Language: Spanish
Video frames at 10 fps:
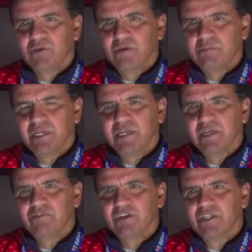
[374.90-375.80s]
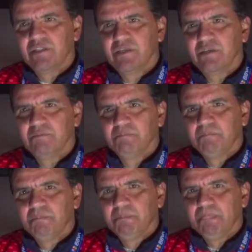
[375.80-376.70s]
una manera diferente.
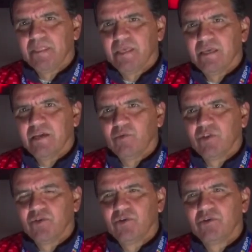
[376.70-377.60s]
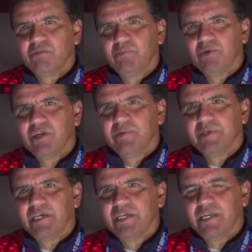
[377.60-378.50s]
Eh, cuando yo me pone la
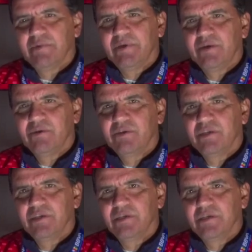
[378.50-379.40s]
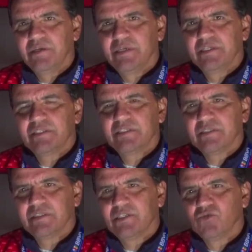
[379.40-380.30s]
medalla la veo y, es,
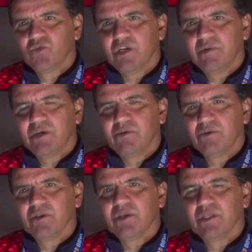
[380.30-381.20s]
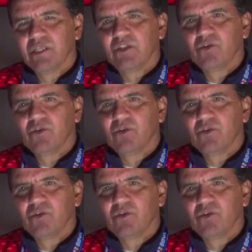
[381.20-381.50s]
un trabajo de,